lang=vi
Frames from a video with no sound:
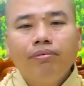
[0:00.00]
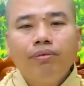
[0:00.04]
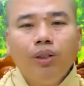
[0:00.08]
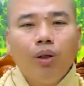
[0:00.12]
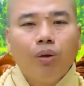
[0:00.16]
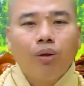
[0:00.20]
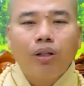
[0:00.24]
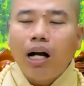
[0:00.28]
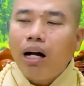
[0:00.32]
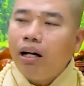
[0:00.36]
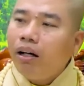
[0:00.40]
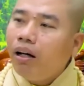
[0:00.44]

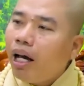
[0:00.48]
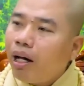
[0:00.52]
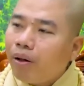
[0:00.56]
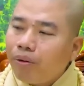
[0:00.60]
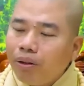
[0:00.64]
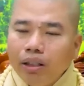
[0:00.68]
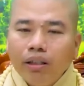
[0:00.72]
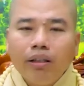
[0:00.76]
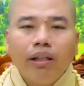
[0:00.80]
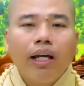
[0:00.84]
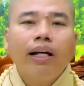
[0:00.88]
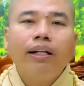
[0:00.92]
dù cỡ nào
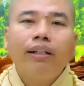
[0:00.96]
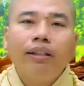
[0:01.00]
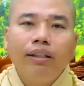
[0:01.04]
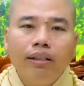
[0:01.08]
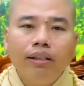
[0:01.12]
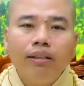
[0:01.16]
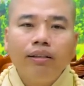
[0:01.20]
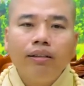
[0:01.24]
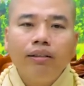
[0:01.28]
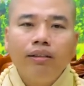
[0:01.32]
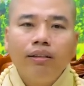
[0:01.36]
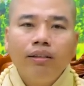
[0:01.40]
đi chăng
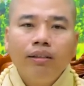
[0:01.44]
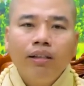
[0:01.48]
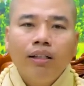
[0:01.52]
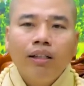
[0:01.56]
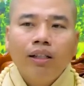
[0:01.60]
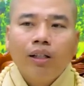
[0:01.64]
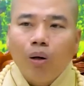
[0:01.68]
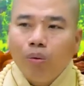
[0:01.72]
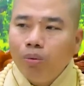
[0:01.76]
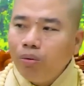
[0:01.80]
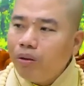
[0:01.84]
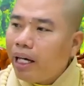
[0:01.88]
nữa
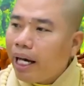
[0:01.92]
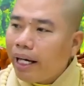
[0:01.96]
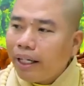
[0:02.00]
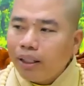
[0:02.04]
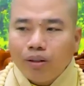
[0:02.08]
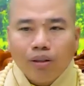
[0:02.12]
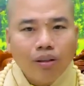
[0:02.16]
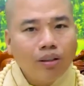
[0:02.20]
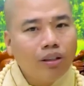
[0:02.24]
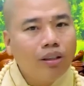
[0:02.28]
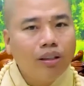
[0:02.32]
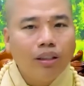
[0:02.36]
cũng dạy
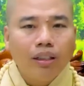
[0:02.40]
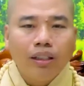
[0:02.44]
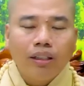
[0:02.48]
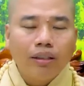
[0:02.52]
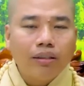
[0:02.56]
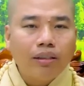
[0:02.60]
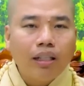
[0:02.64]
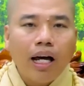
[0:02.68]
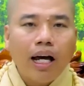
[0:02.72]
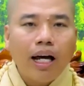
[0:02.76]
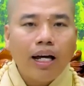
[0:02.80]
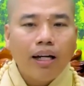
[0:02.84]
con người
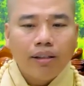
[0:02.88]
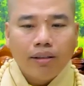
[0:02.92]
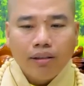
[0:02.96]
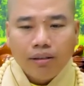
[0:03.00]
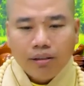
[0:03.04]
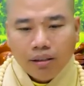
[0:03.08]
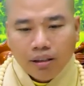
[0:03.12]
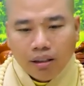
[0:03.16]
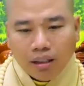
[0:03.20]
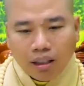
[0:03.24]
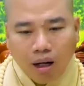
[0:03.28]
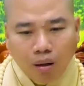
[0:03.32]
người ta
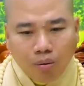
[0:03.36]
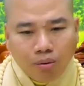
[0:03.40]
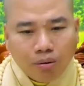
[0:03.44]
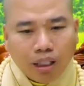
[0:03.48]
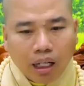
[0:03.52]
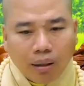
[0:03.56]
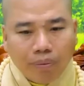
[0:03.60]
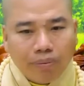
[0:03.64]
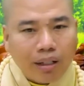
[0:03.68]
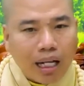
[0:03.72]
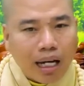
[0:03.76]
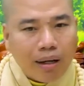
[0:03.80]
không
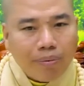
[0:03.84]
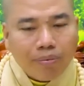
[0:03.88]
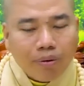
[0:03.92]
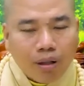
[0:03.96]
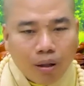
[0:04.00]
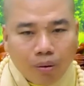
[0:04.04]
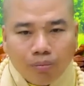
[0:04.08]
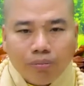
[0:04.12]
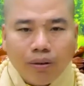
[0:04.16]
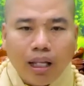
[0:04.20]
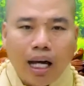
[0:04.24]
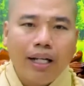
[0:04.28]
chậm cáp
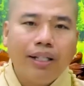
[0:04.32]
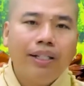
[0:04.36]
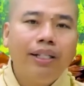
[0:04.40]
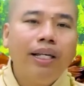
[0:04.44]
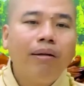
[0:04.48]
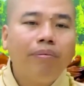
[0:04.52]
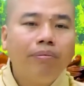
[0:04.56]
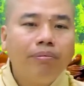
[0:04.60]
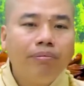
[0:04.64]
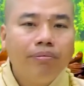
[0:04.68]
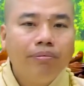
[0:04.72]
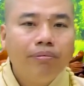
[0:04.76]
không tài
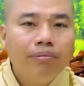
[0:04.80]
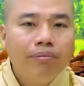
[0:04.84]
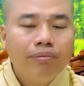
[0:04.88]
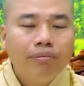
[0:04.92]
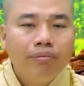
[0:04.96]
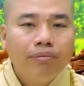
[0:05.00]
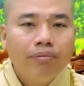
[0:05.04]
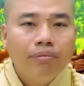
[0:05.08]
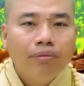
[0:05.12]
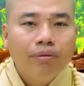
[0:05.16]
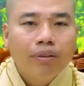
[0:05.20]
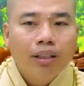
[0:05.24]
dâm
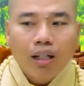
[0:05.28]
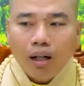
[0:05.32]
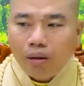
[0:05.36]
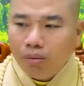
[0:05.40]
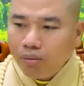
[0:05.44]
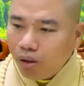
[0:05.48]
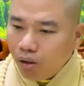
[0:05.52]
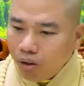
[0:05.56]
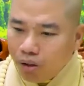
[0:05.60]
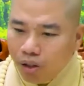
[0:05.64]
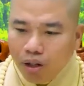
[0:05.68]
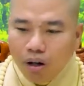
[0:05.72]

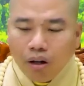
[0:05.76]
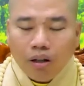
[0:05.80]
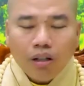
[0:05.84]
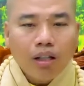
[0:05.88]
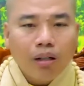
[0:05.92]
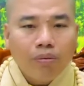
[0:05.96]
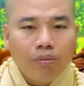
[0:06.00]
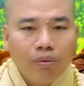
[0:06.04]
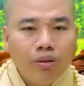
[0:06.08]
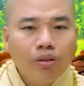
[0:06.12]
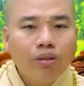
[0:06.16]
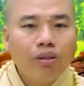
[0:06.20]
không nói dối
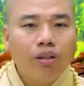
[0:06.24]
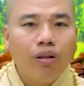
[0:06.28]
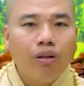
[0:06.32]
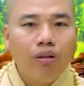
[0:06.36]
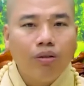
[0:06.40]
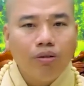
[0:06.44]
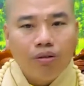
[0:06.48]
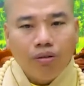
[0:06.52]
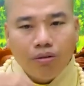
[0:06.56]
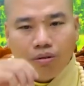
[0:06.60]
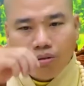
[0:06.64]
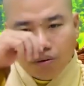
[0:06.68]
không uống
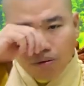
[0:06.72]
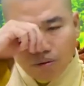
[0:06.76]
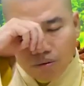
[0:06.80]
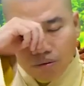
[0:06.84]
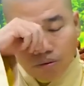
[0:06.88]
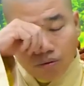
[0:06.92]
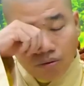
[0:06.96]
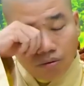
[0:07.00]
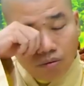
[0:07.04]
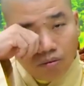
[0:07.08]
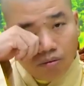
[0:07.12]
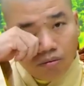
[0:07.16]
rượu
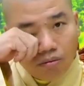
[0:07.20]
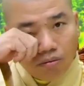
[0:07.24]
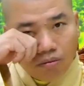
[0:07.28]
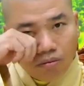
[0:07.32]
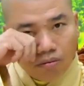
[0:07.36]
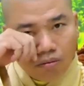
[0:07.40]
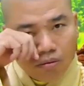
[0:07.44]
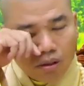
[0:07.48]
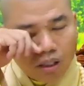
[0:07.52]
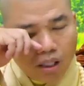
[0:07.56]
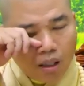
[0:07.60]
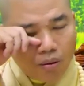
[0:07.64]

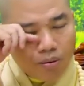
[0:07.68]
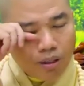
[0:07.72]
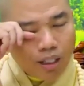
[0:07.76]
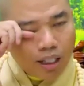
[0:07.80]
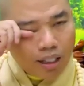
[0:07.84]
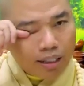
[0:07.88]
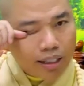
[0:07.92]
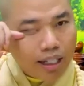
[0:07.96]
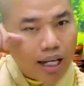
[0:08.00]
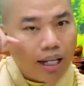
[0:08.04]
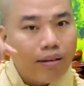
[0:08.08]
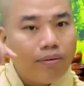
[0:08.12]
không
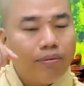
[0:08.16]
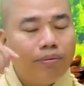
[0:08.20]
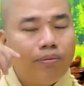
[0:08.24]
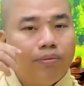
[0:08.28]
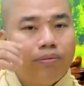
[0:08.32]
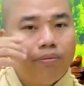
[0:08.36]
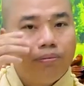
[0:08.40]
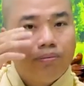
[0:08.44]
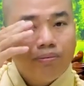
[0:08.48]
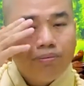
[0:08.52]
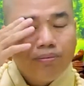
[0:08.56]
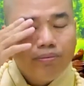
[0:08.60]
sát sanh
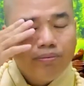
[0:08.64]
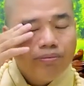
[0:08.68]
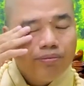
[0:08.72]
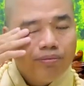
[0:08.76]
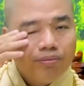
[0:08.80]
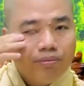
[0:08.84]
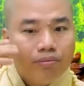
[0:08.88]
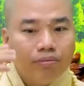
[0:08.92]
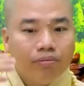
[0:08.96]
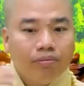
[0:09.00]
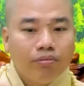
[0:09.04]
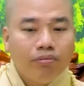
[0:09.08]

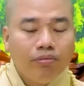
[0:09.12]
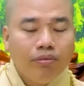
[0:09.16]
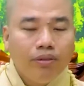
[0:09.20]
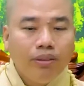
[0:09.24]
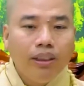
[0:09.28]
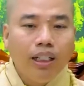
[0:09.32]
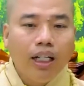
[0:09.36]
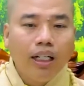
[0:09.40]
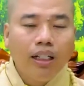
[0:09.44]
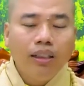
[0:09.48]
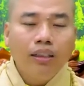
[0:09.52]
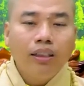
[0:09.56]

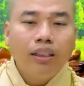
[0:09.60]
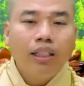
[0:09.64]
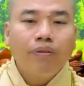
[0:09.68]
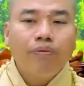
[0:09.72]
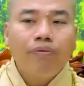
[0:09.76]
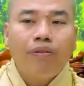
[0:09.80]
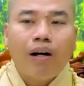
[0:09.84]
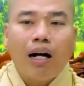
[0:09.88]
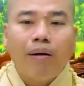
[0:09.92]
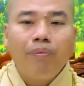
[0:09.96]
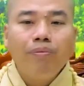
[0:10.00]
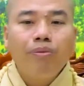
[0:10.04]
những cái
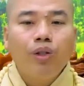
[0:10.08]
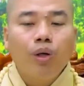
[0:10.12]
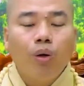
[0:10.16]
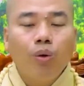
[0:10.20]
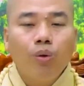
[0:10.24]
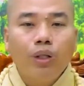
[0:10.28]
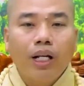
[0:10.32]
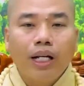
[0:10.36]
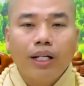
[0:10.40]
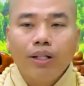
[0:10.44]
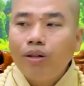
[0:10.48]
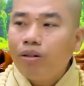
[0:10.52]
phạm
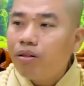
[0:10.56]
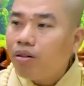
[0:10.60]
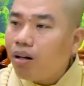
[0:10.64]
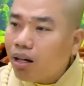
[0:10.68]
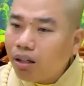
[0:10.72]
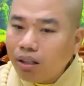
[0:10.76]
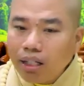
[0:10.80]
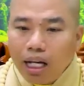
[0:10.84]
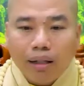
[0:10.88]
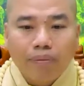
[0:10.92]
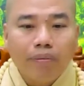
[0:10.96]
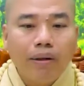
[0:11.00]
trù này nó
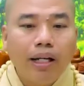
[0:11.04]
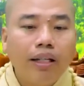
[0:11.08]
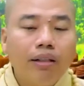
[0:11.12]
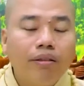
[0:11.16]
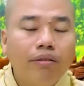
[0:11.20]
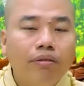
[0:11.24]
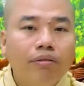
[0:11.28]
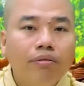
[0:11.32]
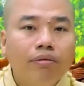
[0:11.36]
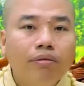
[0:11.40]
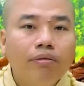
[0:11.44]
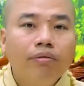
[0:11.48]
rất đặc biệt
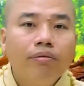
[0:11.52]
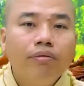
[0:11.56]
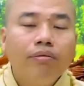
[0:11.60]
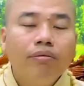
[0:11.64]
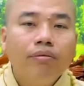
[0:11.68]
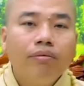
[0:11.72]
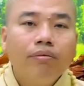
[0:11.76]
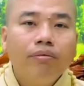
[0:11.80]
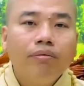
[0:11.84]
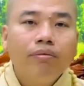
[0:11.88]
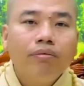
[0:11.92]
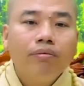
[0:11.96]

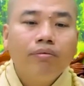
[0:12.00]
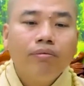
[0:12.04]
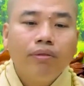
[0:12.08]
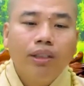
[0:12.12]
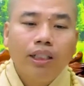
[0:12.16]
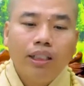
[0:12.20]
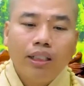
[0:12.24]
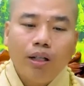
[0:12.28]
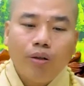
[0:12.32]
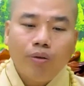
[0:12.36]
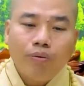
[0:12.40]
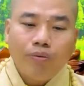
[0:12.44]

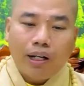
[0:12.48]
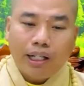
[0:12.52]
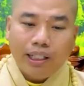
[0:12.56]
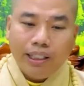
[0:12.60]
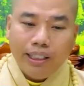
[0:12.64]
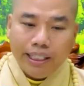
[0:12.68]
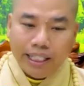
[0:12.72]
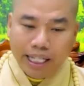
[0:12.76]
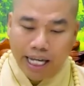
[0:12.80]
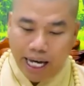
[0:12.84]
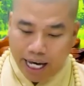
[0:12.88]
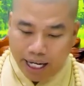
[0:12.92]
nhưng đâu phải
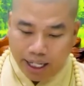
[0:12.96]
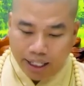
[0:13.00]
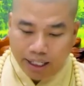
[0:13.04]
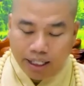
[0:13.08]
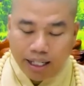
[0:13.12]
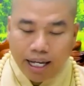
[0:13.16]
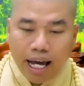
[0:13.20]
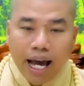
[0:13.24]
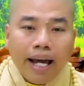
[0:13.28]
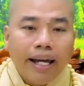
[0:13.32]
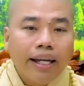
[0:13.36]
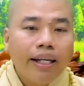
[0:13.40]

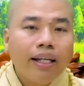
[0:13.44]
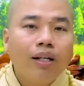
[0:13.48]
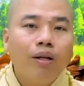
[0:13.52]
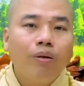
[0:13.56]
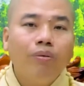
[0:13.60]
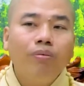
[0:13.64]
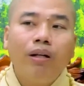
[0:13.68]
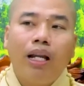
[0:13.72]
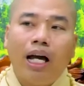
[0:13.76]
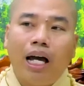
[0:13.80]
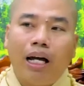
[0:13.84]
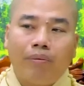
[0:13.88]
dạy ai
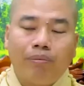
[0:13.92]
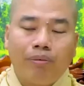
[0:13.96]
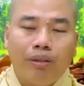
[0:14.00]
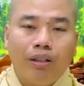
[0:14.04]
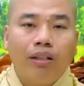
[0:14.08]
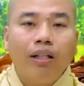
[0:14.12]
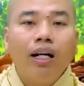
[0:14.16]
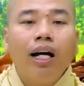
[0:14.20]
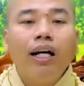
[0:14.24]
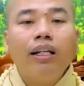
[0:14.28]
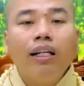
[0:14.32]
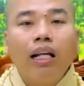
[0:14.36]
cũng làm
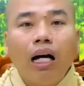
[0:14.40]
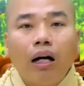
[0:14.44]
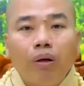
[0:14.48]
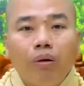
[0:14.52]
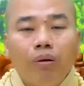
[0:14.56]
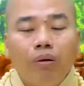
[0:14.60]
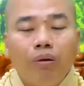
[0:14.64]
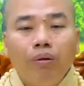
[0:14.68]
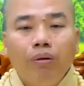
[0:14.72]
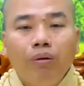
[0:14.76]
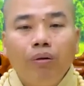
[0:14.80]
được hết đâu